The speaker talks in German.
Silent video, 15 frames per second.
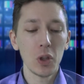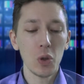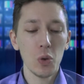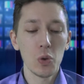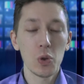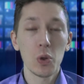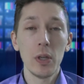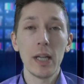
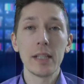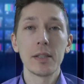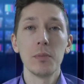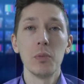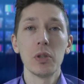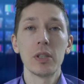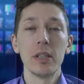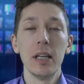Und zuletzt
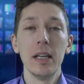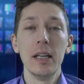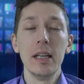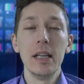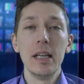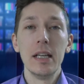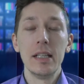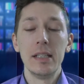musste
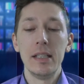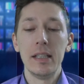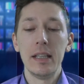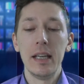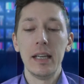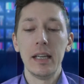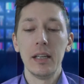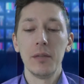sie
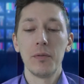gegen